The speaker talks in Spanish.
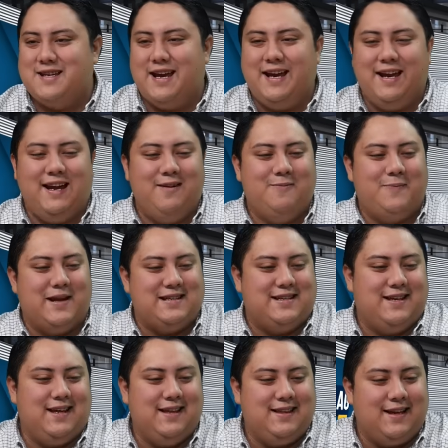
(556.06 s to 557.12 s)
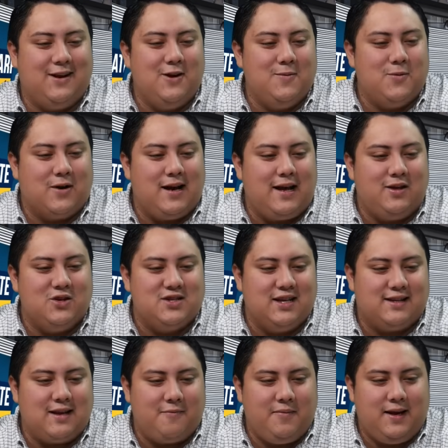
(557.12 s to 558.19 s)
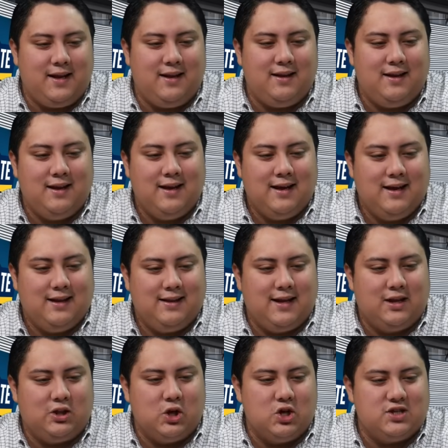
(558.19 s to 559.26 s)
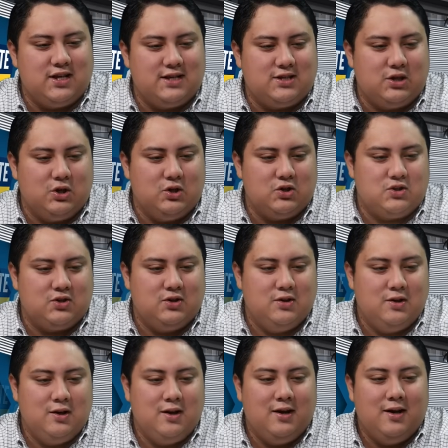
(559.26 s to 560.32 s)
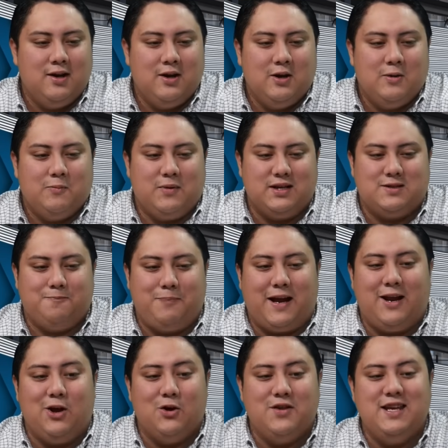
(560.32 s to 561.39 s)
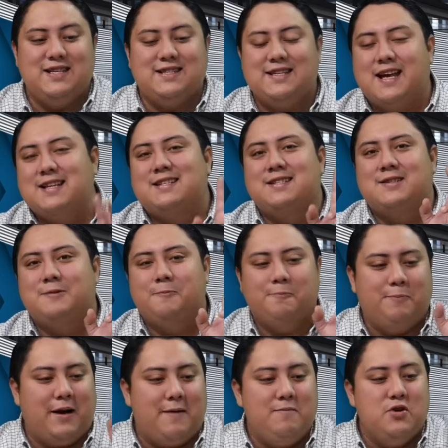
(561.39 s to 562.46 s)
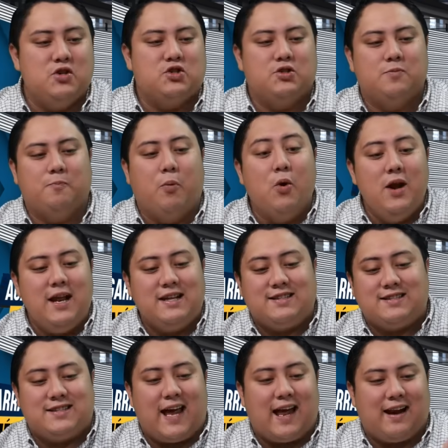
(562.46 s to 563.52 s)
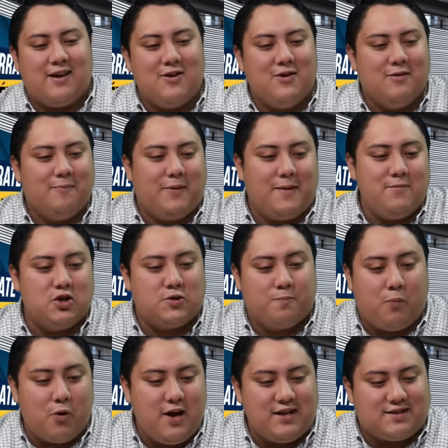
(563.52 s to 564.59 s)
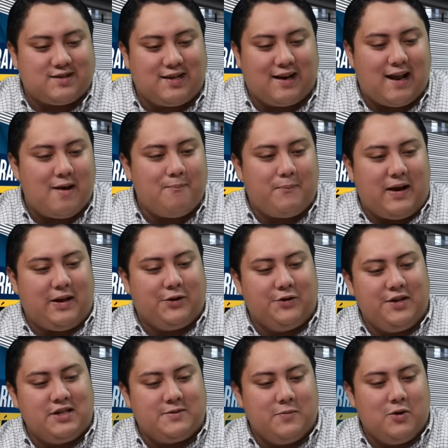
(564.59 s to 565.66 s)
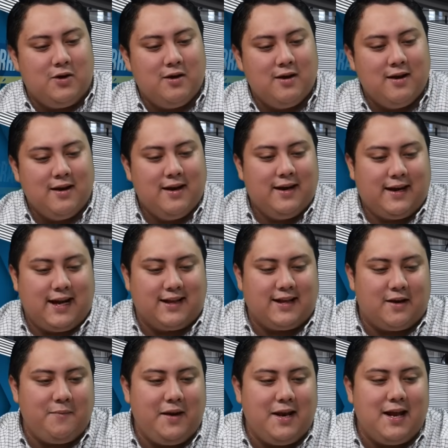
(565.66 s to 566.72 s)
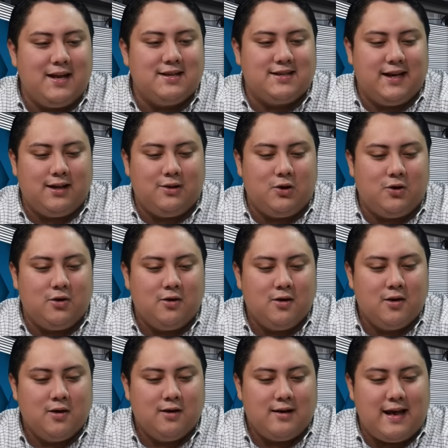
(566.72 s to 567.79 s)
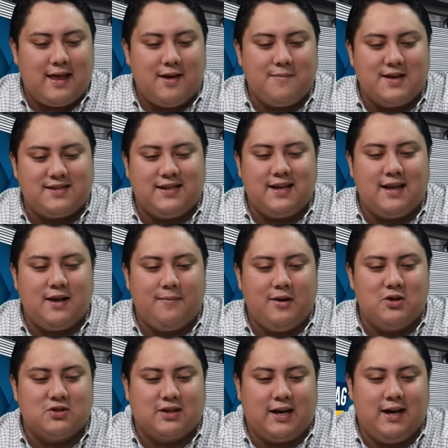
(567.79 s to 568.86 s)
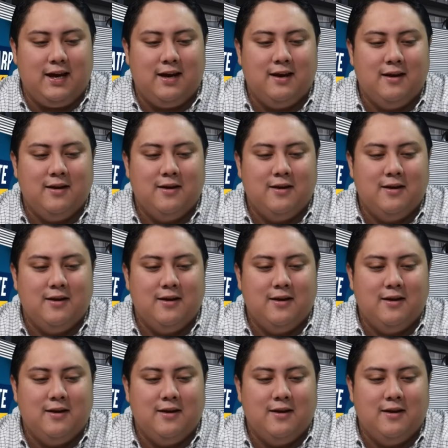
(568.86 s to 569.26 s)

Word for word: ahí el presidente, ¿no? Burlándose también de todos estos pues periodistas, premios Pulitzer, ¿no? Premios Pulitzer al periodismo que terminan siendo nada más y nada menos que